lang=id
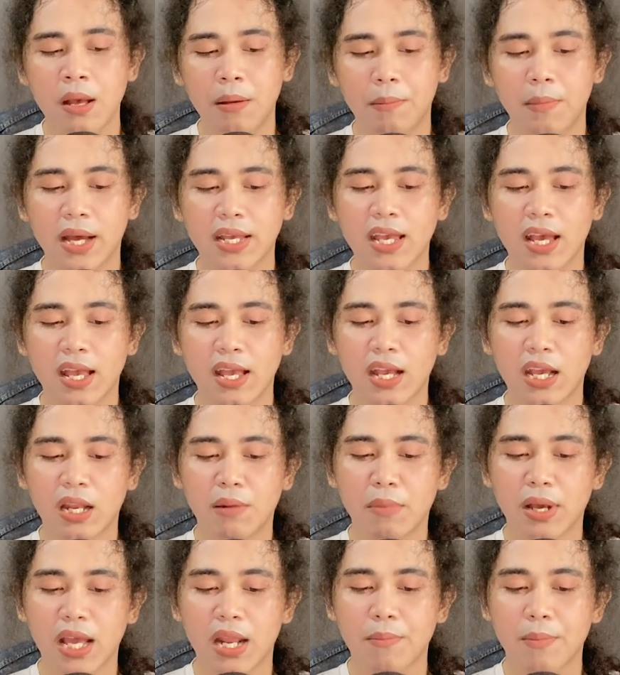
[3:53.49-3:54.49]
Bagi yang ingin
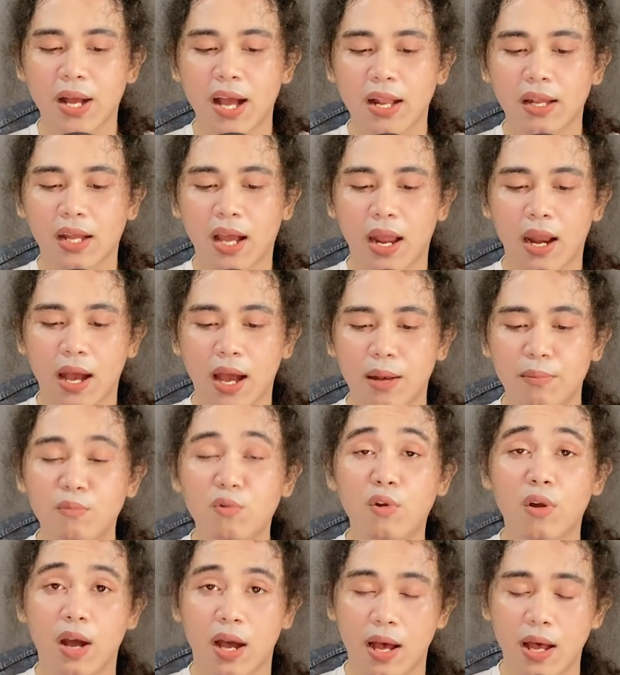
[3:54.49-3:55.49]
mengirimkan karangan
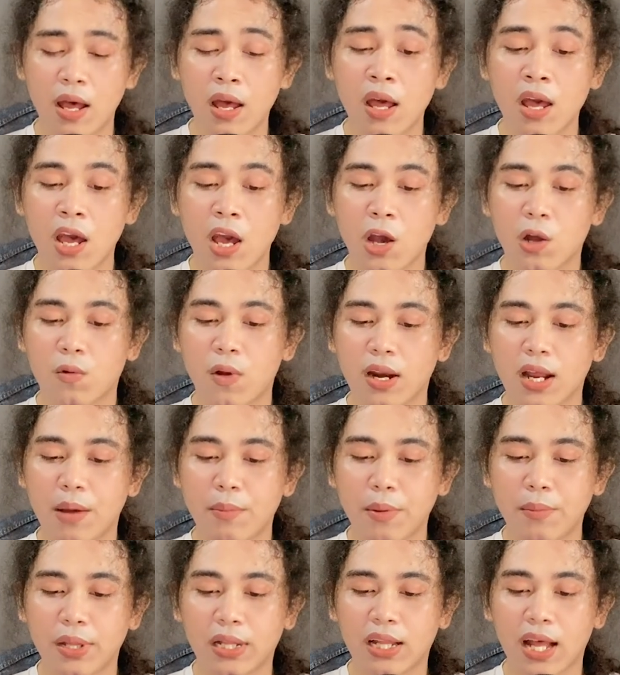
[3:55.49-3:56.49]
bunga, keluarga
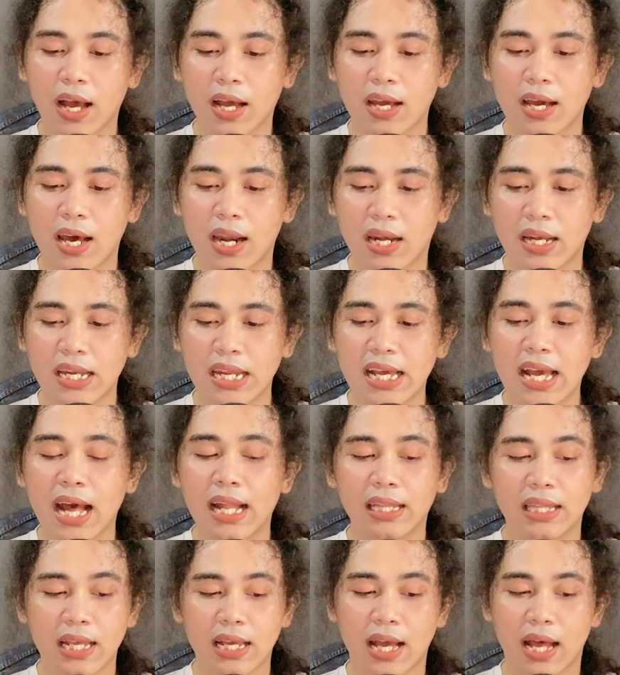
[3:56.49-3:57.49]
meminta agar
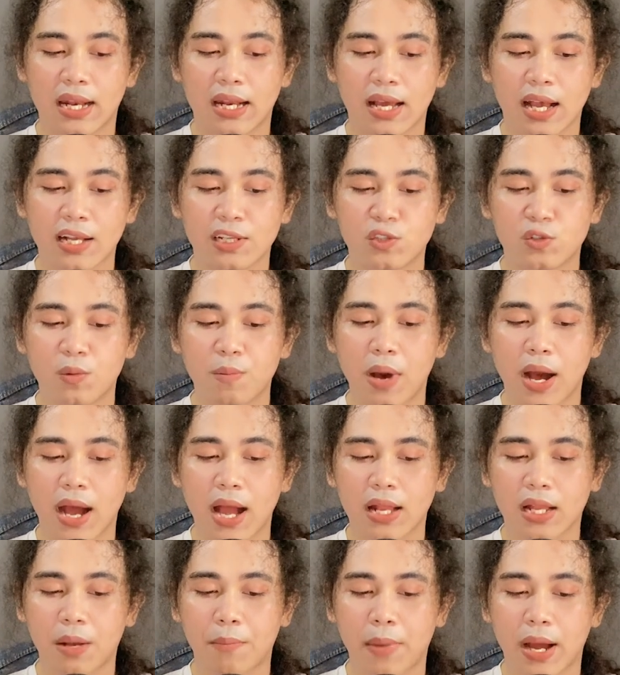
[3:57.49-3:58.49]
digantikan dengan
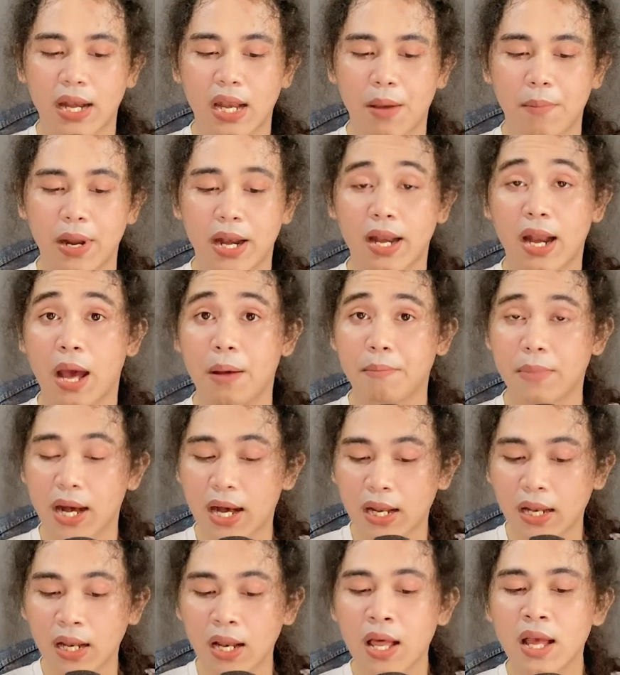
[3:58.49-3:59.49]
sumbangan kepada Badan
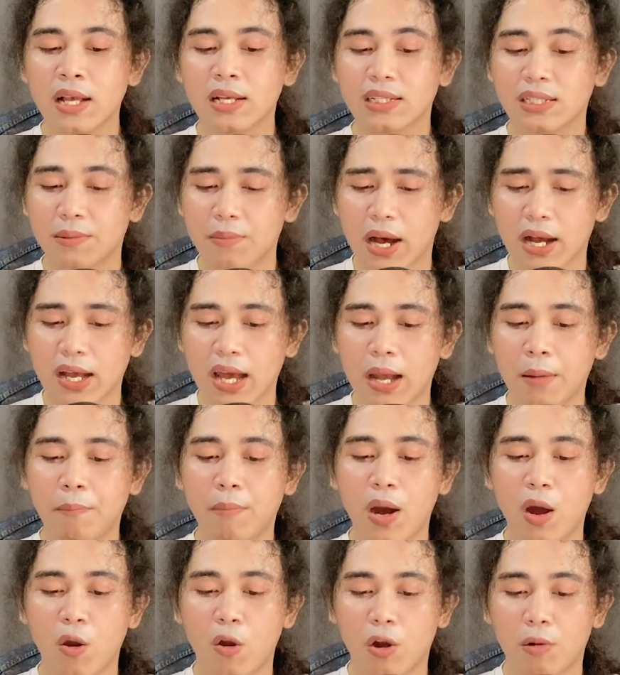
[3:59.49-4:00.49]
Amal sebagai
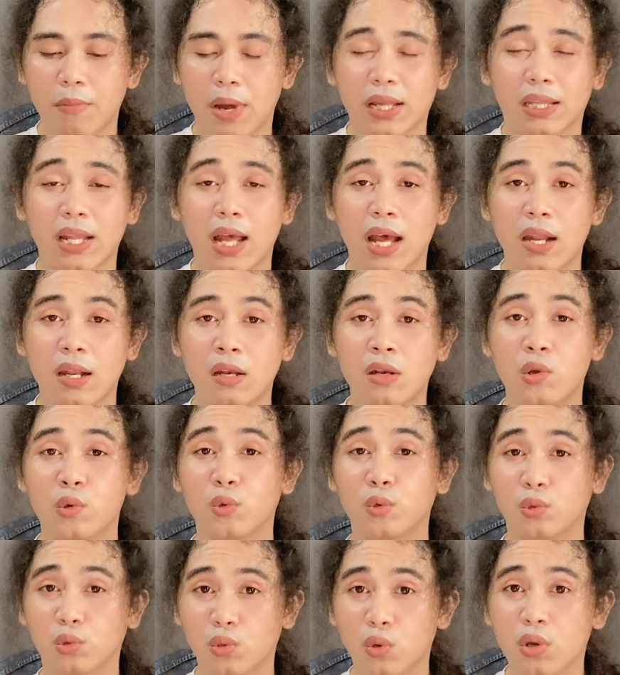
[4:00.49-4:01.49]
penghormatan
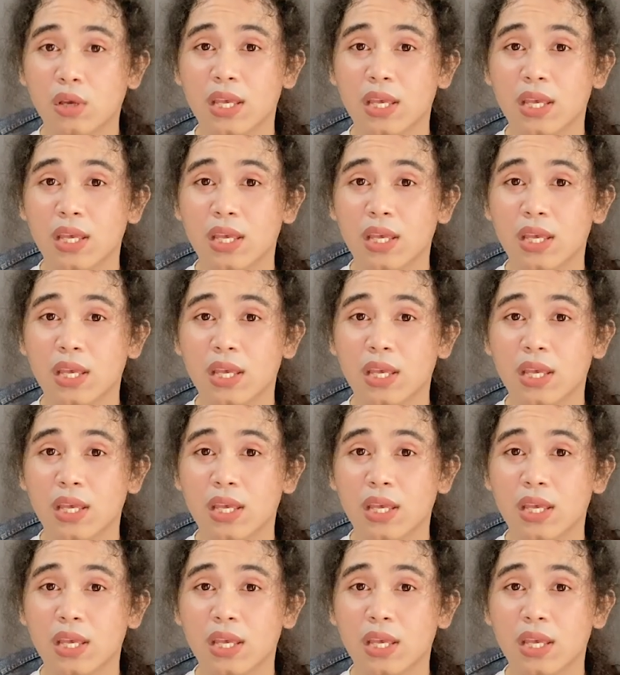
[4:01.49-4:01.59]
untuk